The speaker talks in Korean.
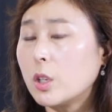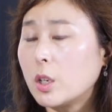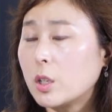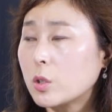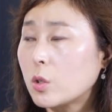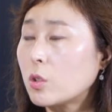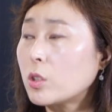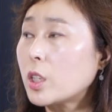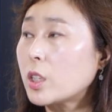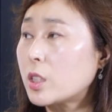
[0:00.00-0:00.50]

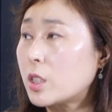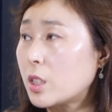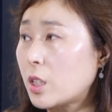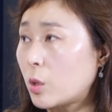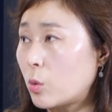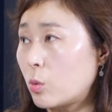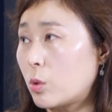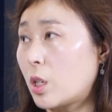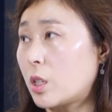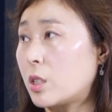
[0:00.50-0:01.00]
선택지가
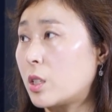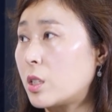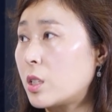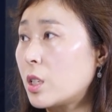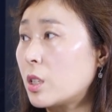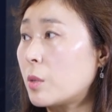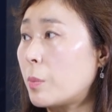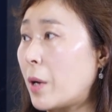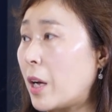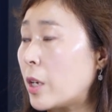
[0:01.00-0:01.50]
또 다시
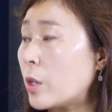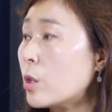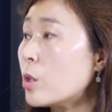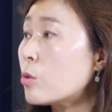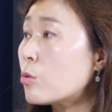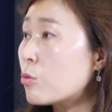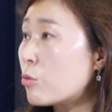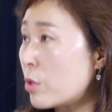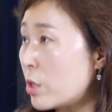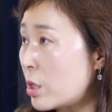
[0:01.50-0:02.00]
시장에서 바뀔
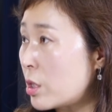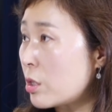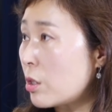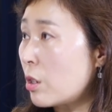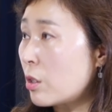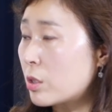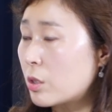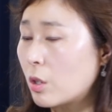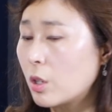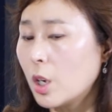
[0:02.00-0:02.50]
수도
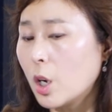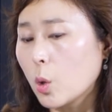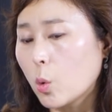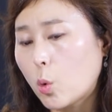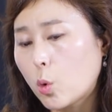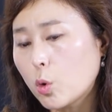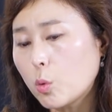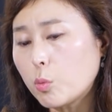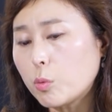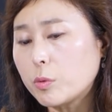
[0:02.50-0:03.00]
있죠. 그래서
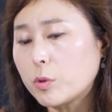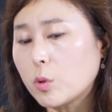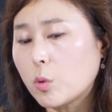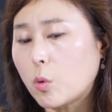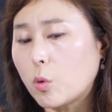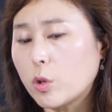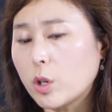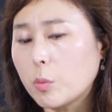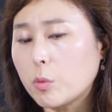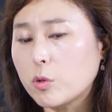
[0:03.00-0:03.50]
그런 부분을
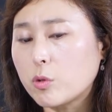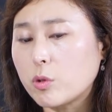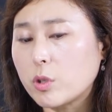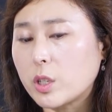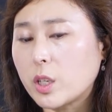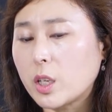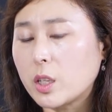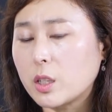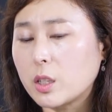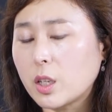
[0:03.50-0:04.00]
고려해 볼 수
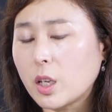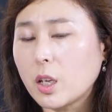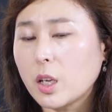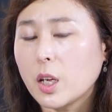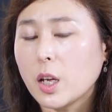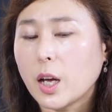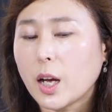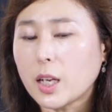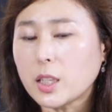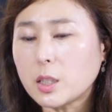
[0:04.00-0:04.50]
있겠는데
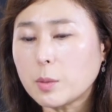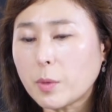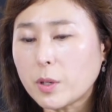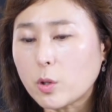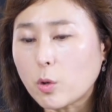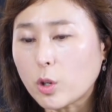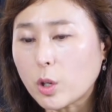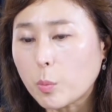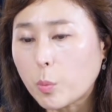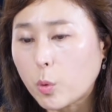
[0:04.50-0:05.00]
하지만
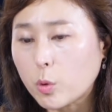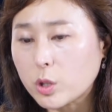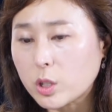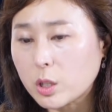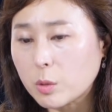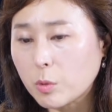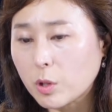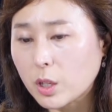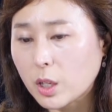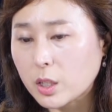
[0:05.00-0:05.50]
여기
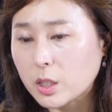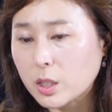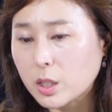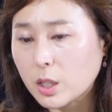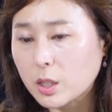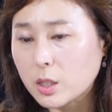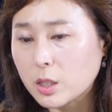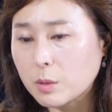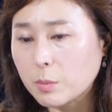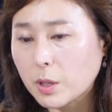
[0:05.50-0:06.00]
보시면
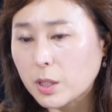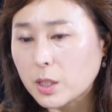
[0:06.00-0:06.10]
아시겠지만